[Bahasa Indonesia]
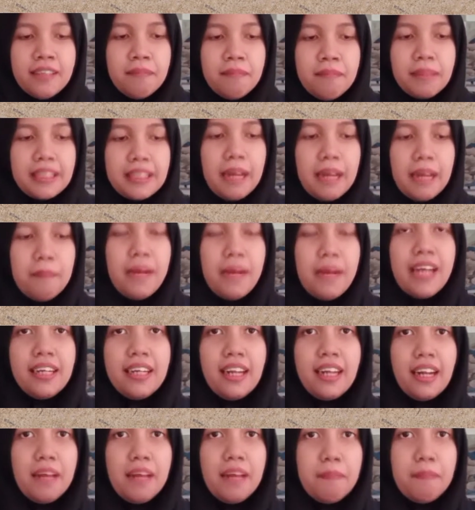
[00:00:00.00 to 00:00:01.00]
Pertama
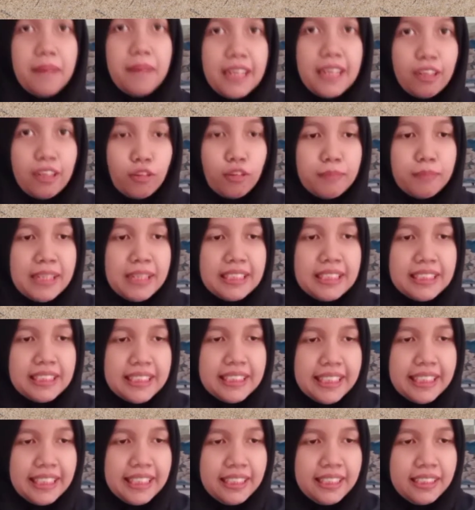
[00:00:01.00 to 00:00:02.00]
adalah pelarut
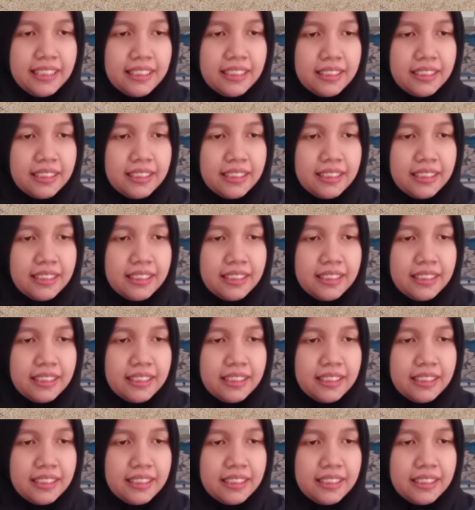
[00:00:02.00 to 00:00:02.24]
bensin.